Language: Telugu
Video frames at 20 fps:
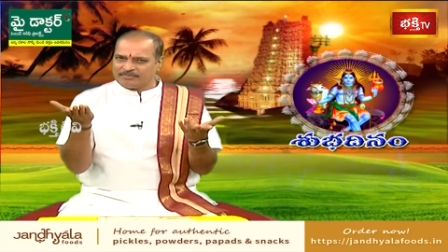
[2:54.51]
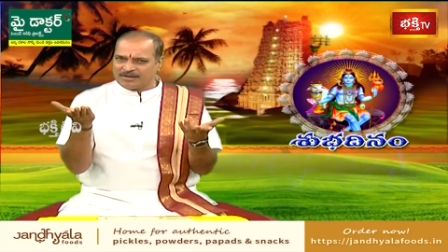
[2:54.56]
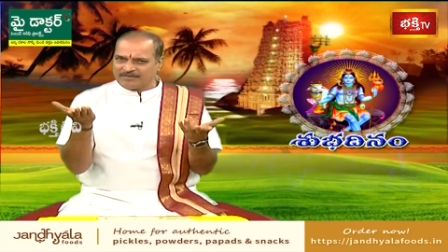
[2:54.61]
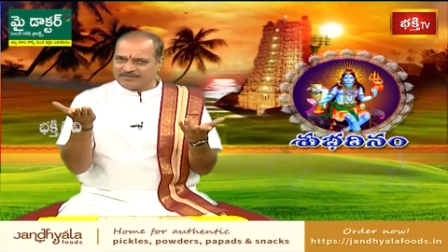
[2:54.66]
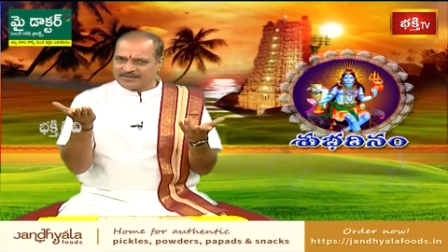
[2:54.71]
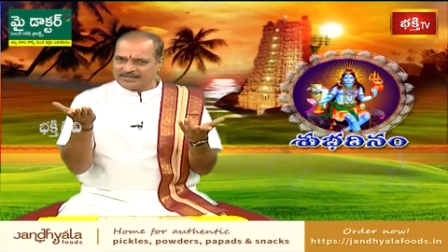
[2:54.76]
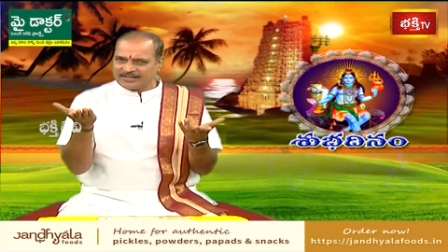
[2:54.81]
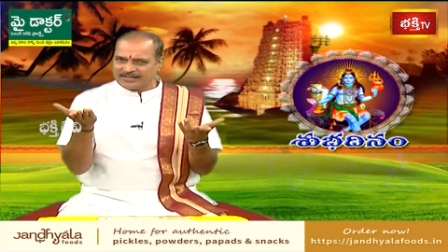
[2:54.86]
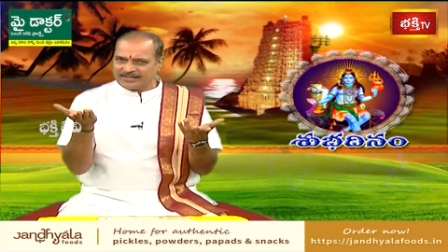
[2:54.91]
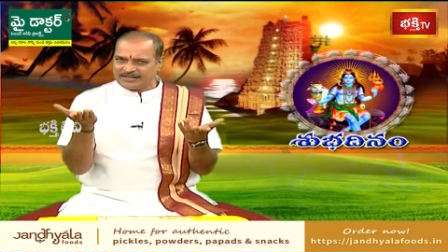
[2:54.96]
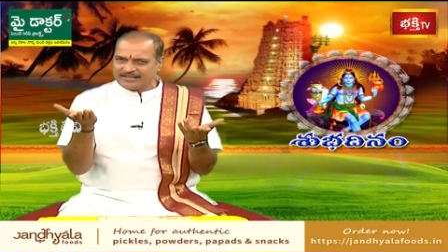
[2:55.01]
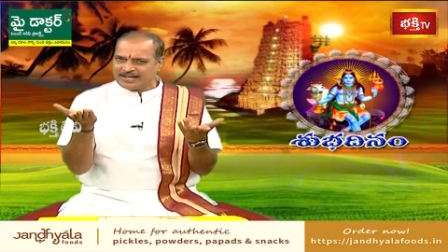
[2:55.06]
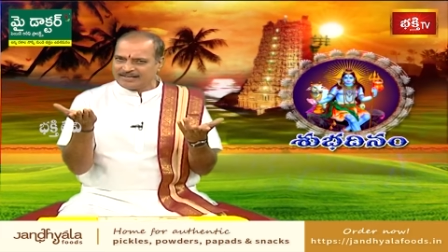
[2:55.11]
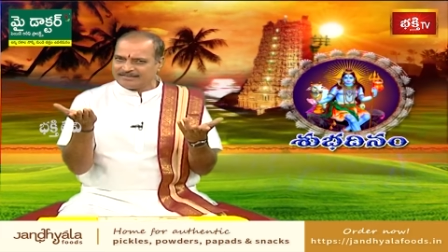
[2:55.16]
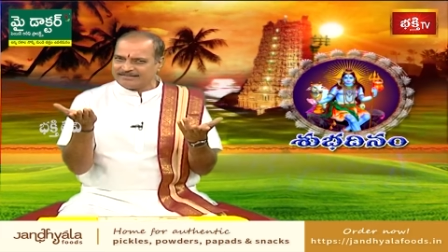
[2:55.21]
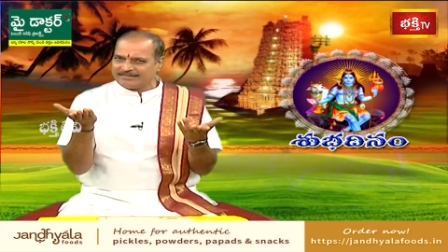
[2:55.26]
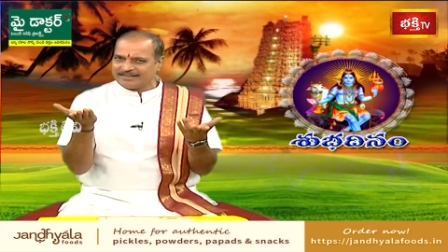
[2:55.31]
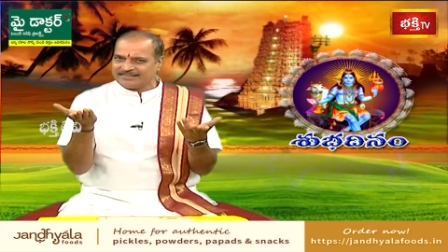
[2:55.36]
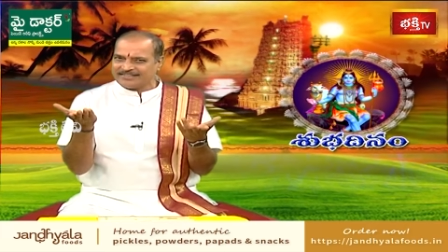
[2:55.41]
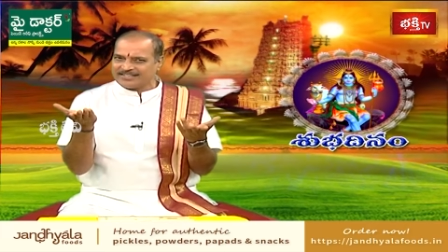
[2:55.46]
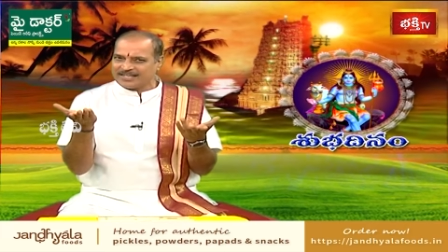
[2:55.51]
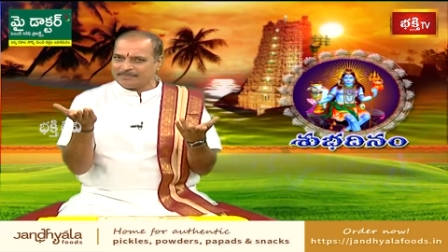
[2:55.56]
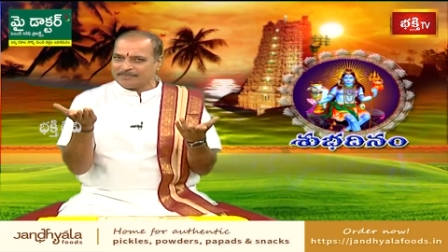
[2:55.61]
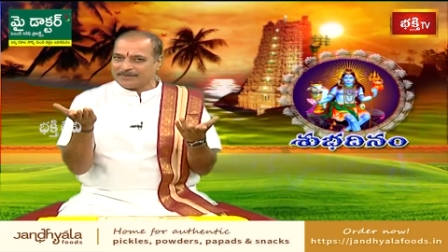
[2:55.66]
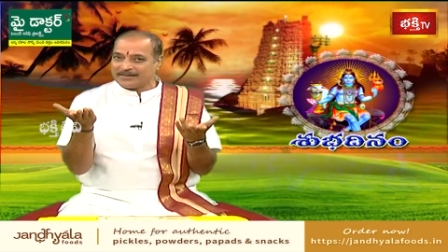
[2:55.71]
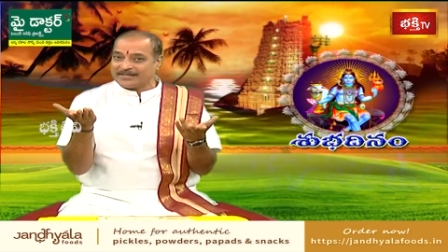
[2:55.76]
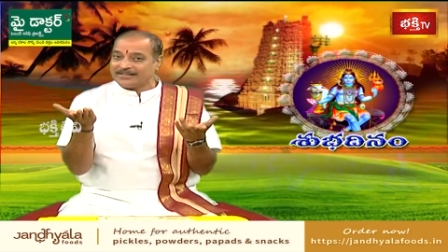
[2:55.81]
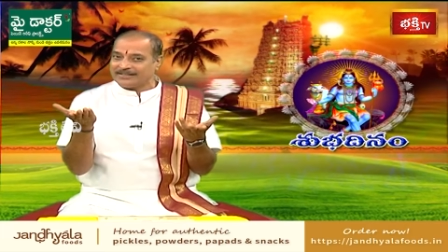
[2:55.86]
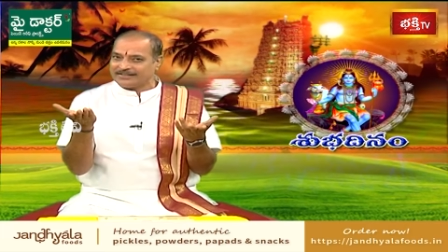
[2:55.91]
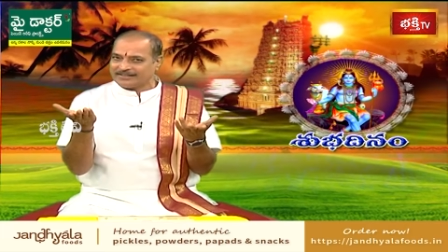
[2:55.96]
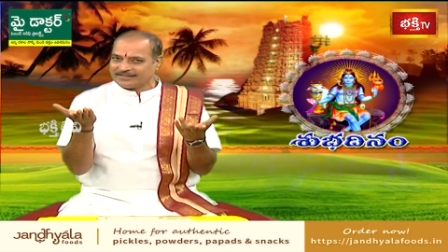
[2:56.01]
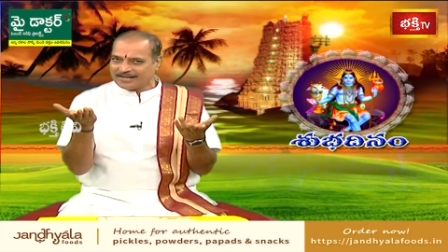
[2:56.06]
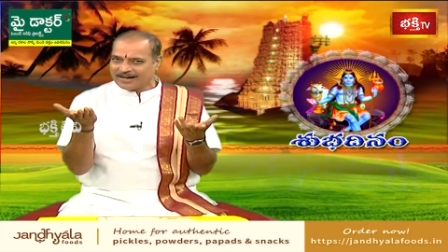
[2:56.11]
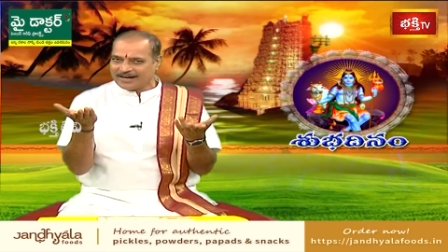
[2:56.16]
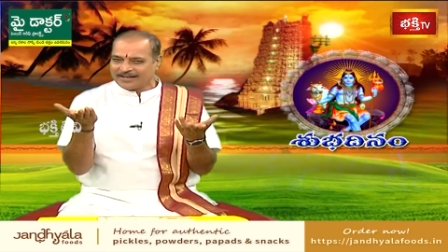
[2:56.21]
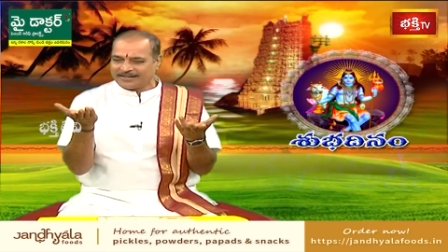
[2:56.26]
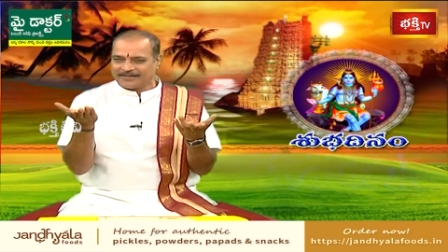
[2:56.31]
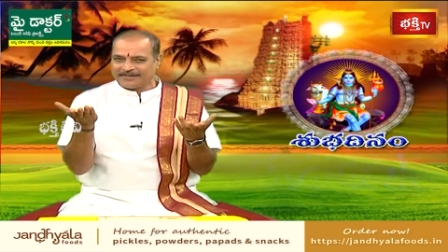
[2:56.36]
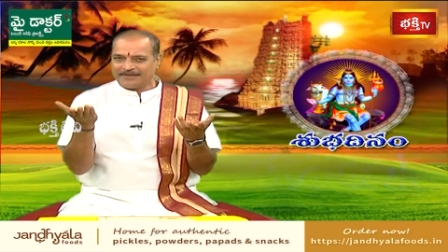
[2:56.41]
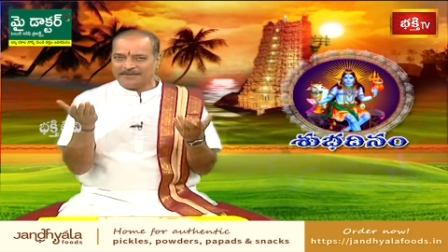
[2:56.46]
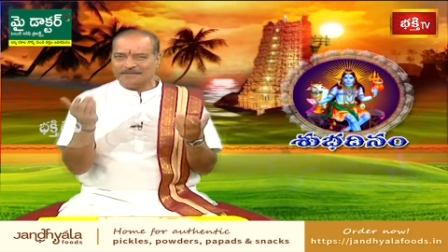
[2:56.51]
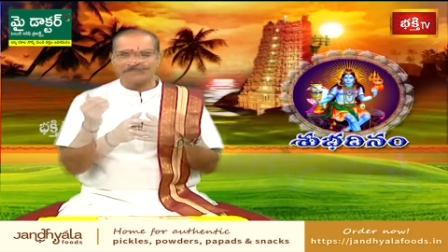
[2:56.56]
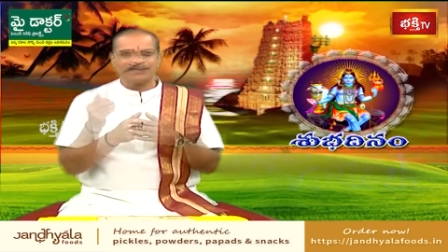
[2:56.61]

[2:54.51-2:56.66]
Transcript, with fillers: ఎవరైనా చేసే పని కానీ